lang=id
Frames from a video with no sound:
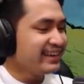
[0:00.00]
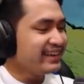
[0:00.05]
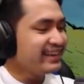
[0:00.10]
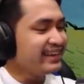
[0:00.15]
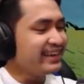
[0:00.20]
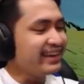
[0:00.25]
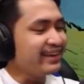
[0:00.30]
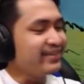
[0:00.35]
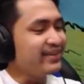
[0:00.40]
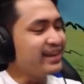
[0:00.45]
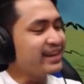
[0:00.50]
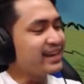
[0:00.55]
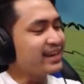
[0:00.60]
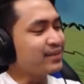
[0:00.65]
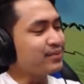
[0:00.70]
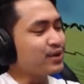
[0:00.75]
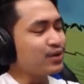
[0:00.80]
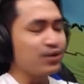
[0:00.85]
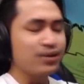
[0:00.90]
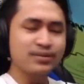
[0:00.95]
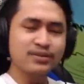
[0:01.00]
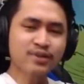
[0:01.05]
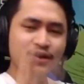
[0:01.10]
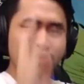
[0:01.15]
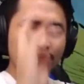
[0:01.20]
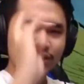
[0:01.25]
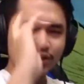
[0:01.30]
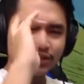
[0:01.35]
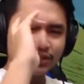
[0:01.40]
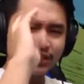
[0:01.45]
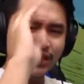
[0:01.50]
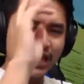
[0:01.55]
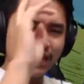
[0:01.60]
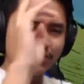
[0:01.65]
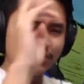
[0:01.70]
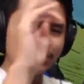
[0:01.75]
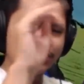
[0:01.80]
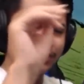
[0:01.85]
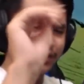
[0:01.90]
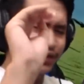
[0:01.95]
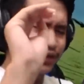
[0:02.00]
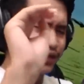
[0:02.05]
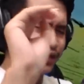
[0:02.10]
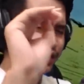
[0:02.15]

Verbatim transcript: Iya balik lagi bareng gue Mr. Octo Sampai dulu di